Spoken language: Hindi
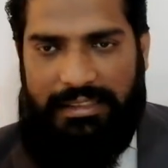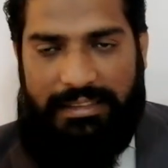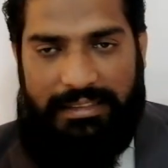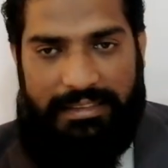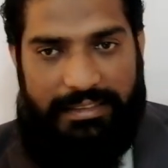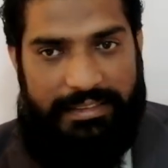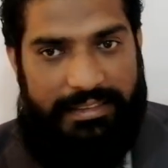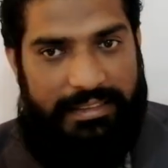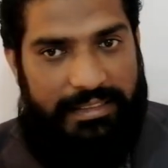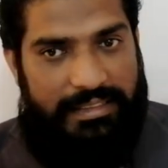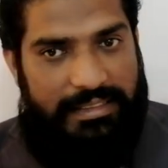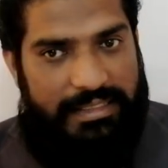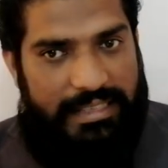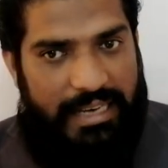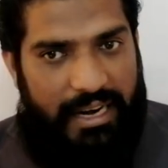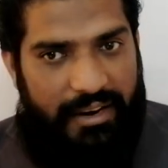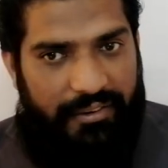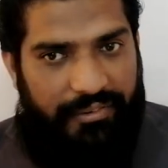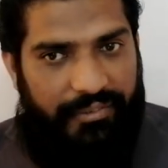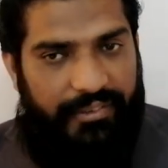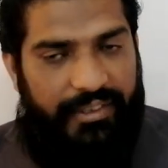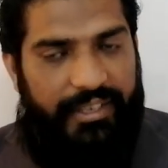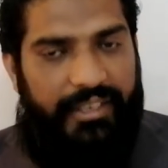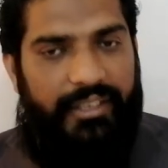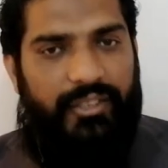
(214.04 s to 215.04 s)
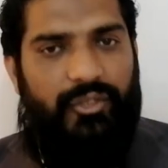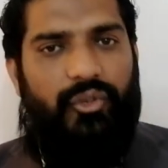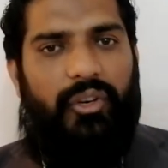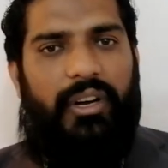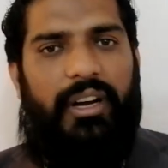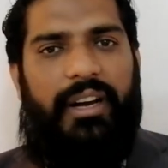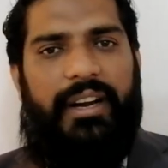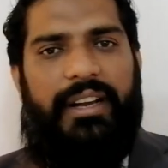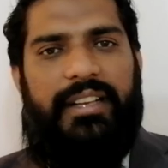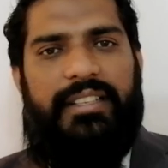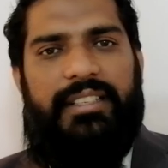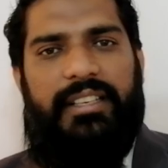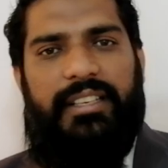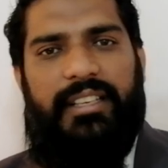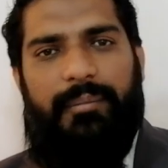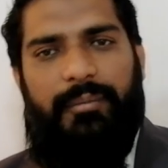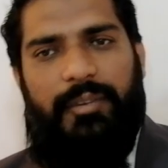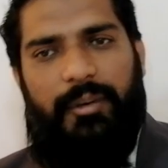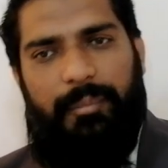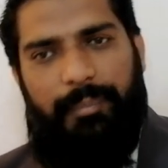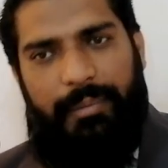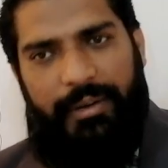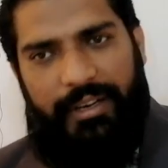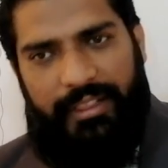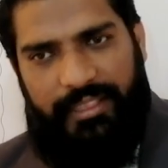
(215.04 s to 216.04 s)
लीगल ड्राफ्टिंग जो आगे चल के
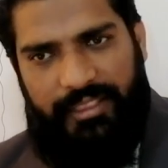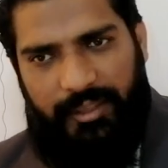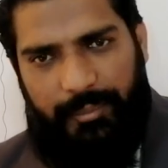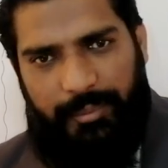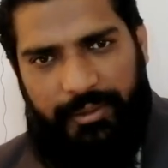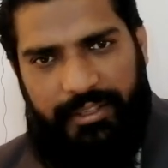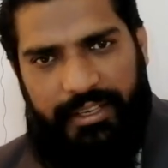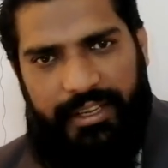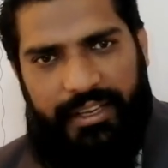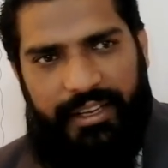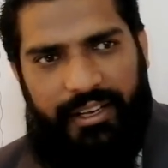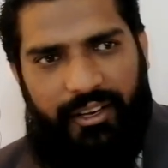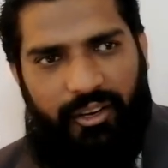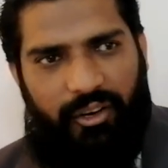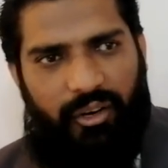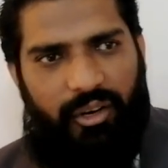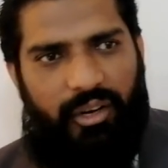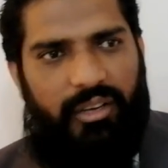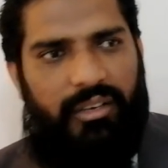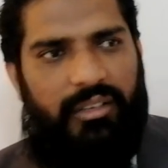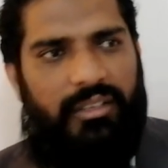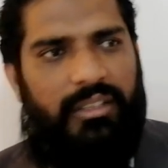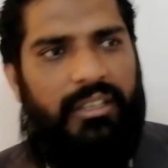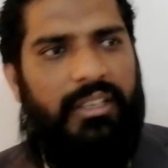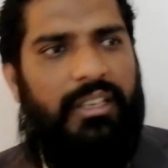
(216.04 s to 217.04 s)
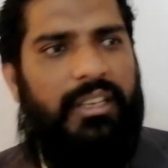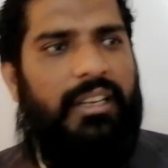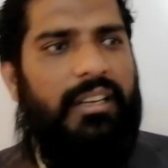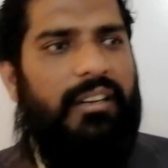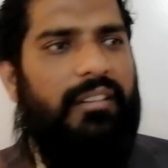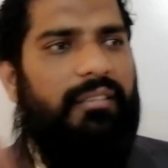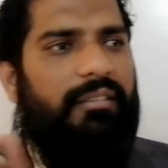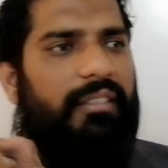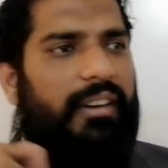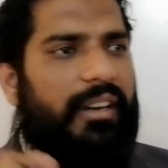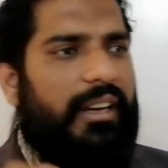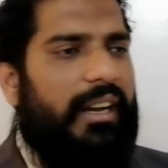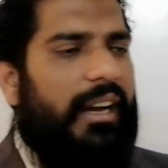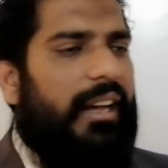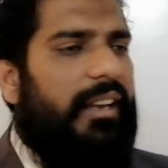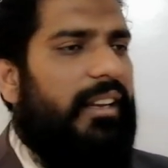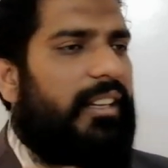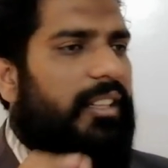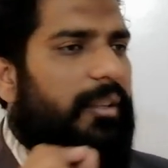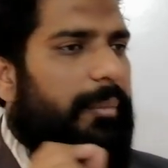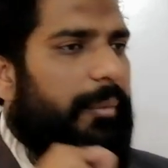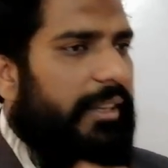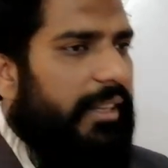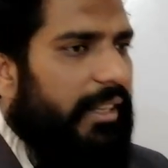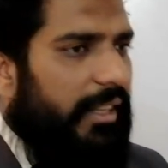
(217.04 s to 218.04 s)
हमने पढ़नी भी है और
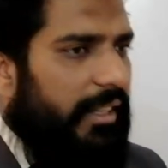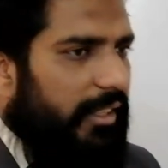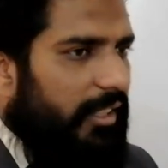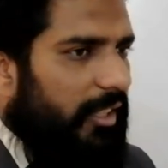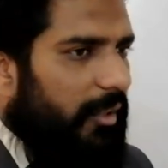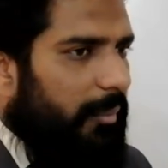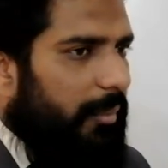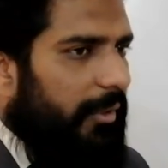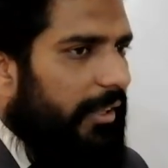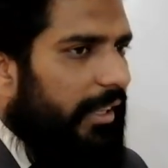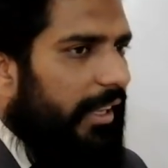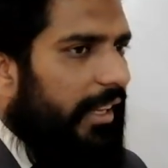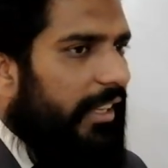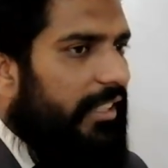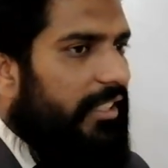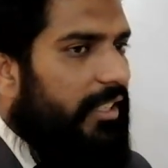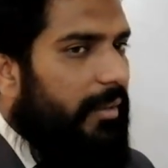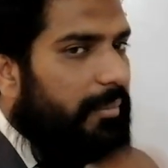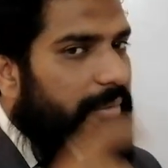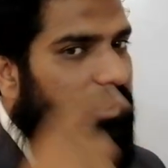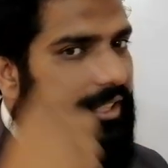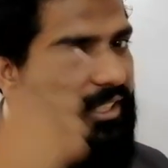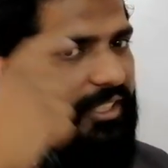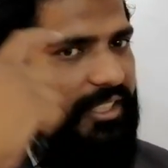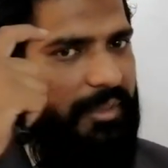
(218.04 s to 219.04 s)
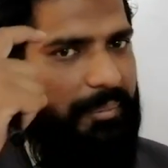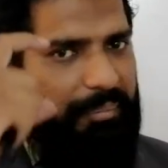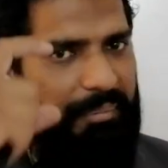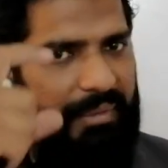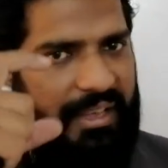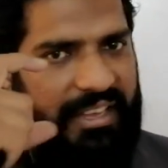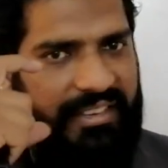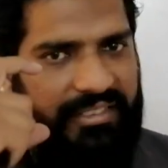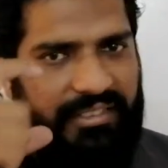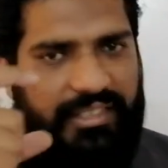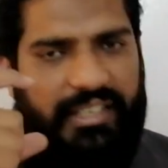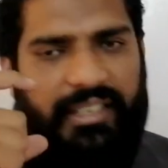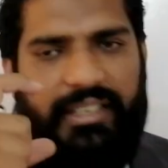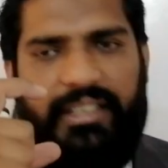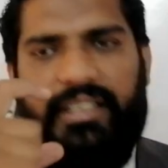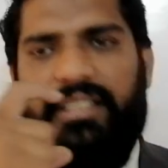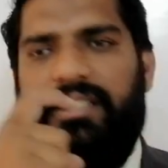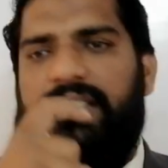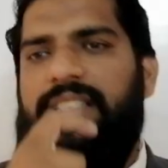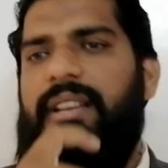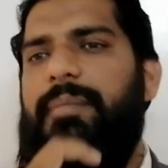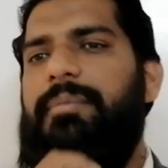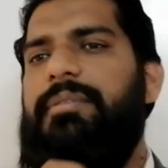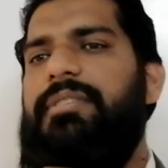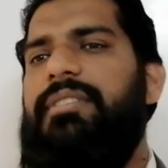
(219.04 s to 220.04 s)
वकालत में करनी भी है जब तक ये बेसिक
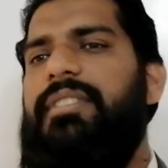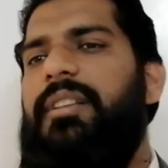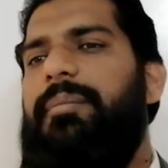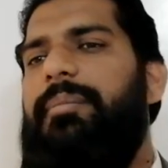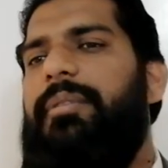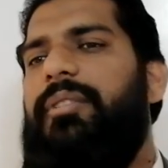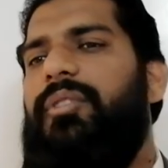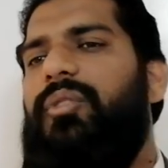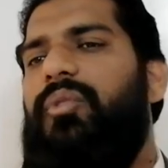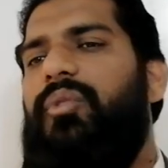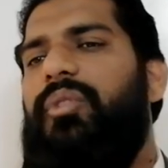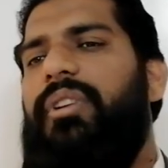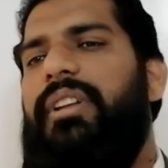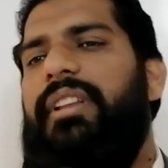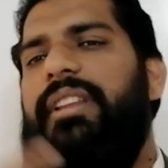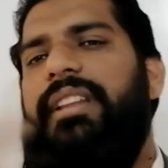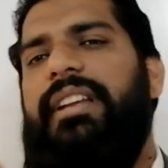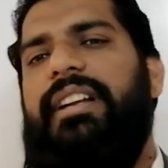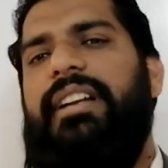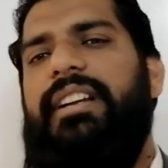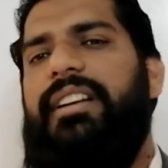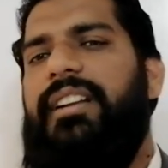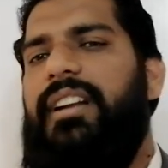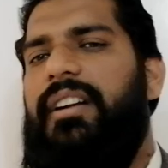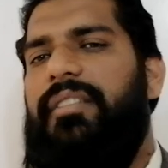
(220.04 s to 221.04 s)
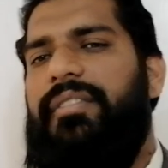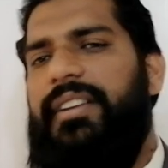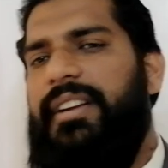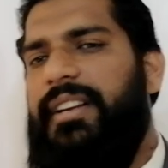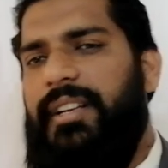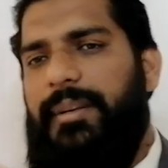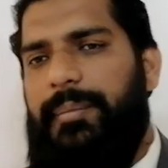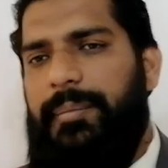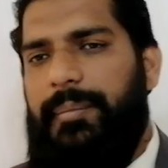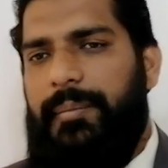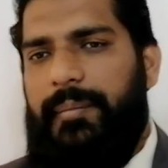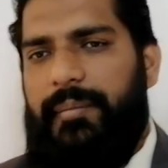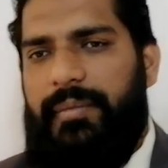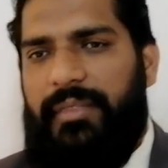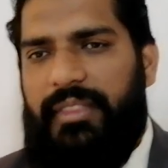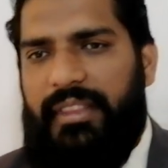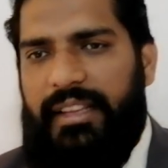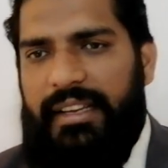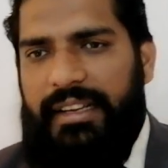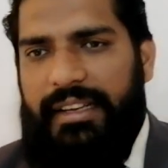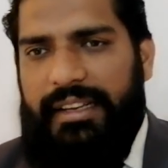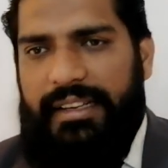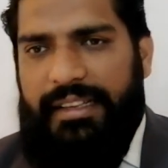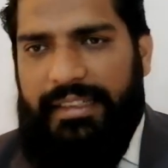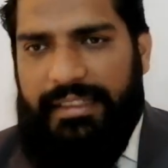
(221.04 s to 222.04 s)
कंसेप्ट नहीं पता होंगे लीगल ड्राफ्टिंग हम
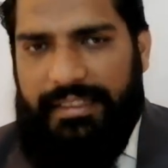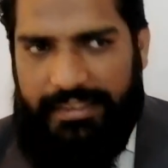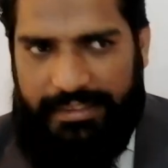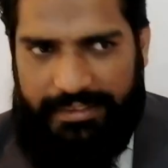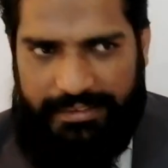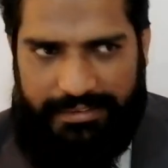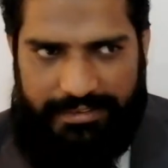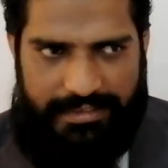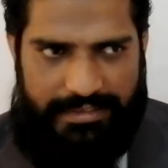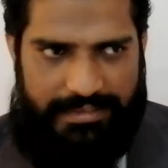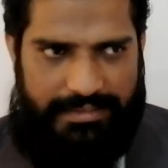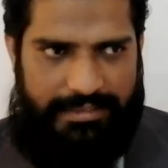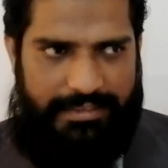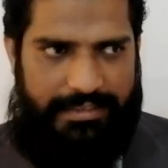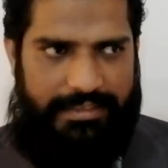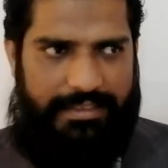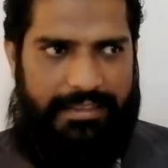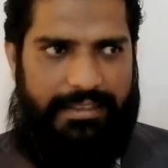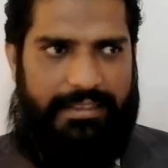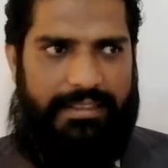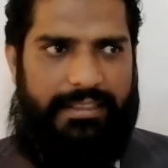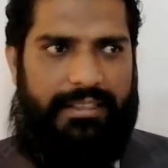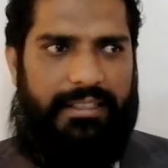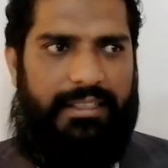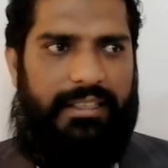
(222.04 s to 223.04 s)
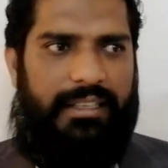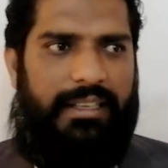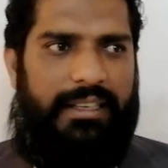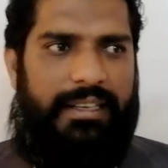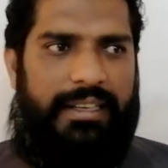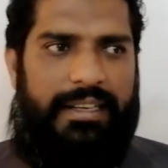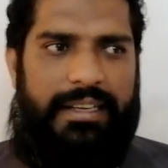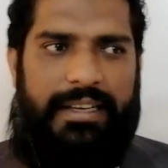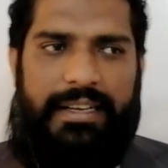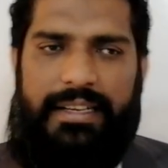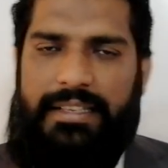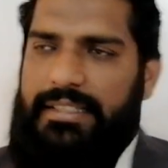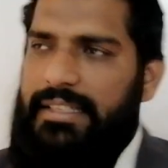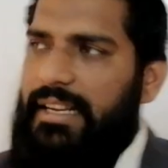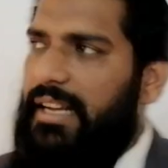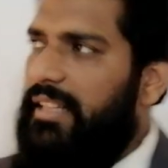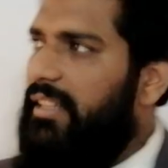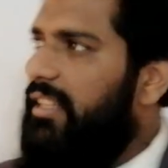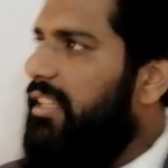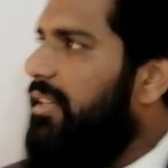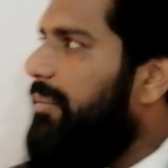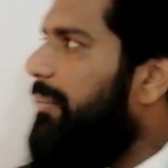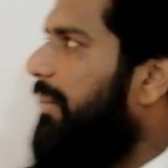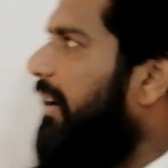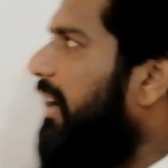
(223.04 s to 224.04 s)
नहीं कर सकेंगे जहाँ
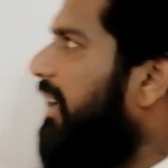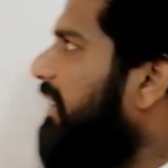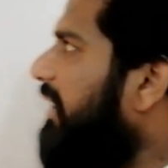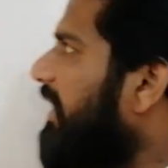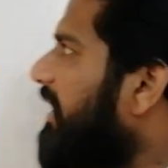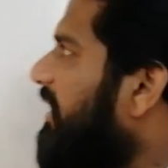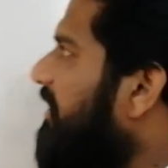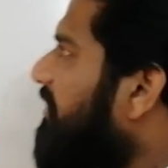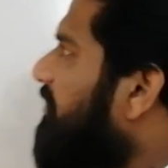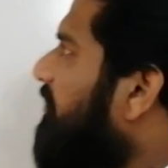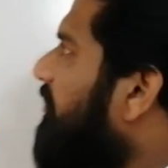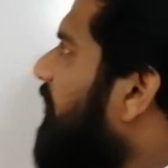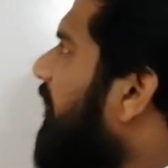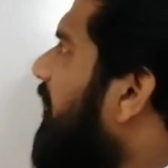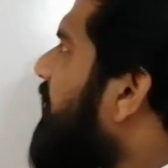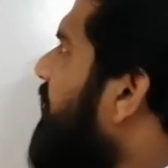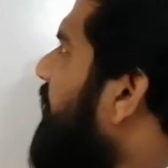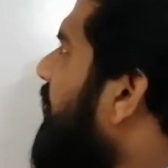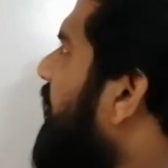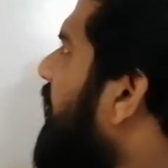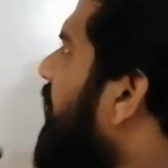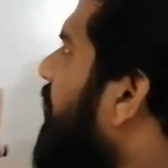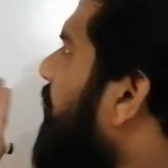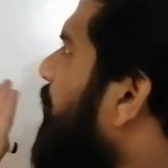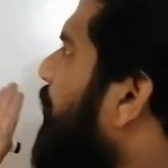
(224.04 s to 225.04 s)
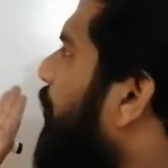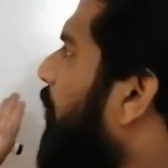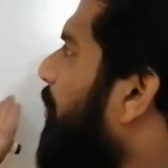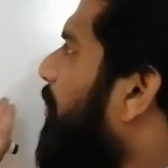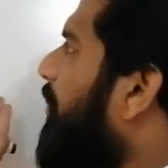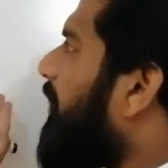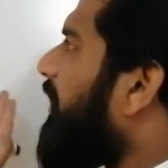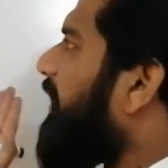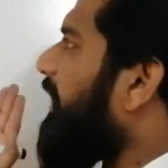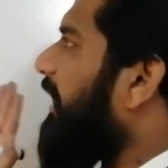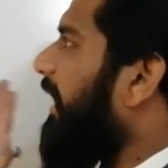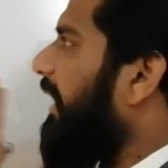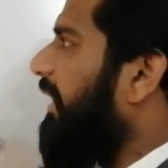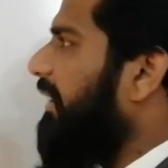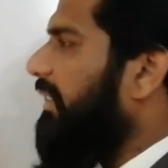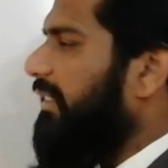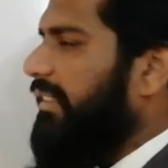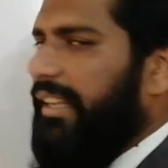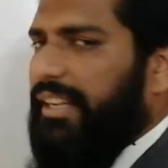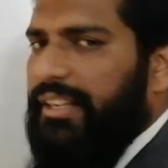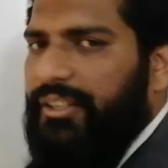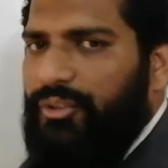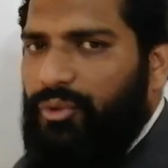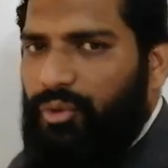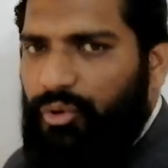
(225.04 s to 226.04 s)
तक बात है इस ट्रांसफ़र ऑफ प्रॉपर्टी एक्ट
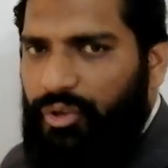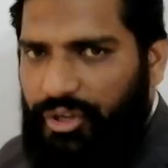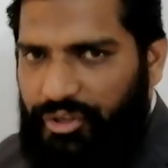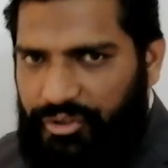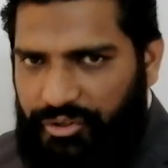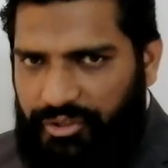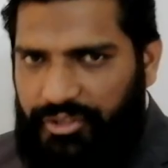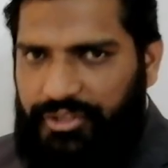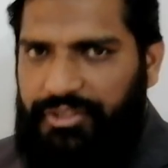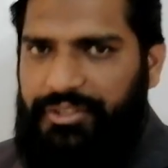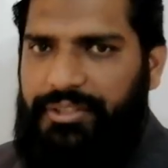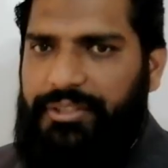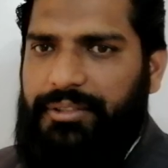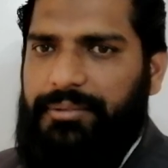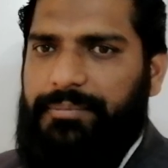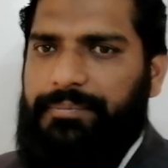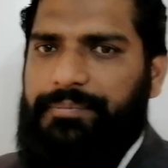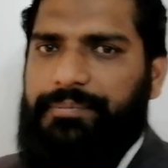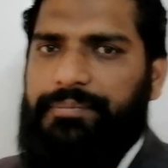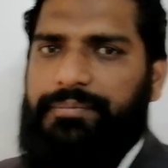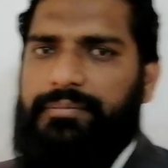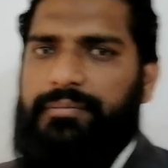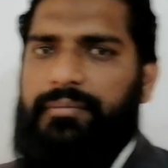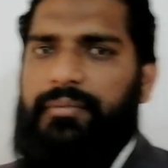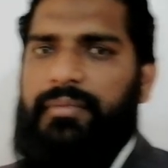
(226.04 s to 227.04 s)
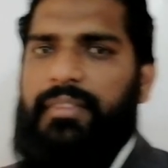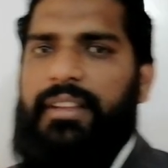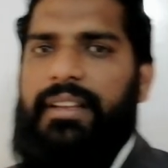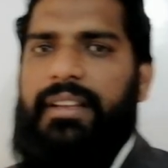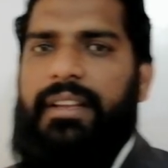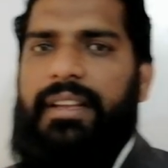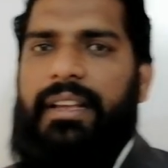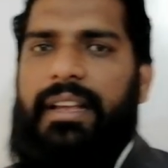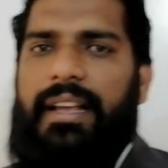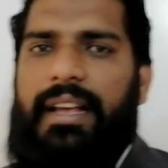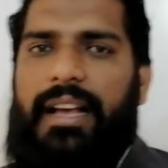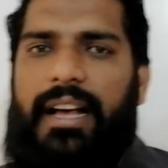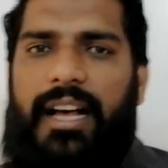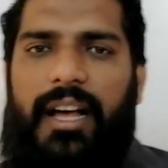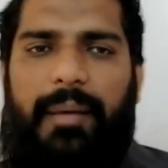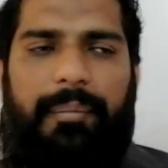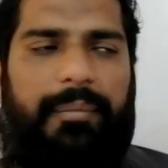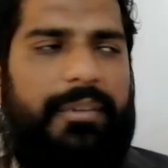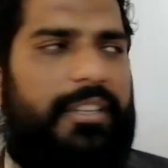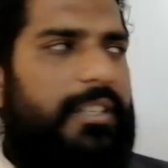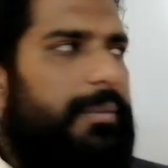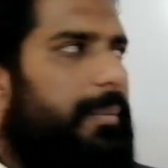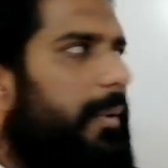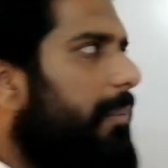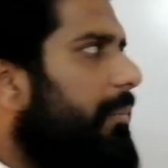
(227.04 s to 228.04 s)
के इंट्रोडक्शन की अब
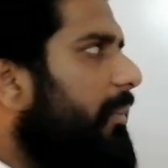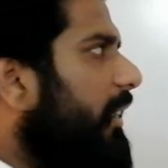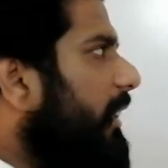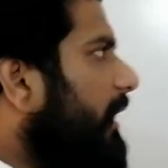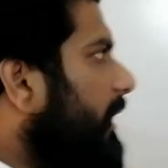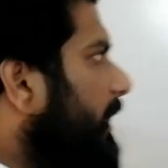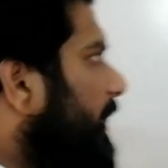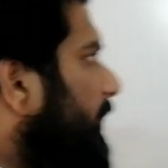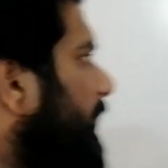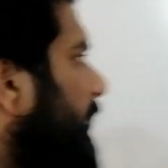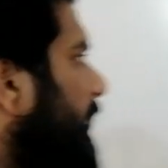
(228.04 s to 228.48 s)
इसमें हमने